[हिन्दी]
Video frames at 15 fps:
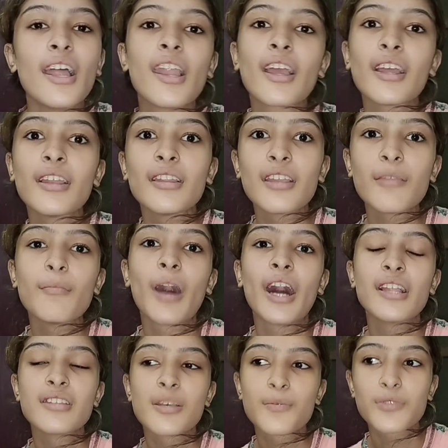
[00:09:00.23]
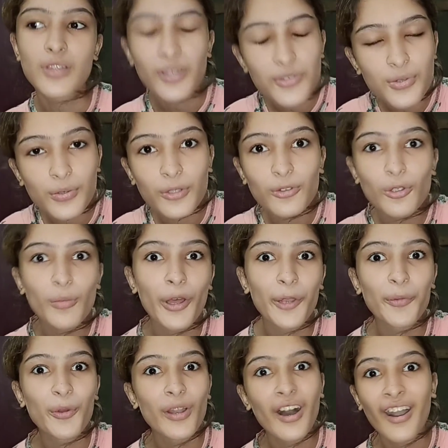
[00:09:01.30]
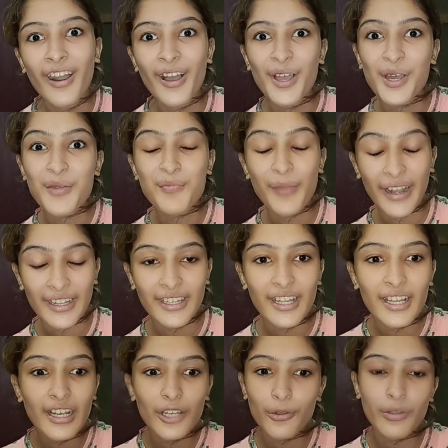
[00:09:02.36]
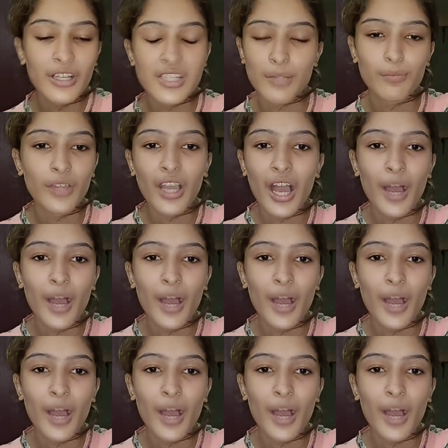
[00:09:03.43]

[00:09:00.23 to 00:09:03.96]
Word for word: लेकिन ये बात जब सर्च हुई तो मैंने बोला हाँ यार प्रैक्टिकल क्योंकि जब तक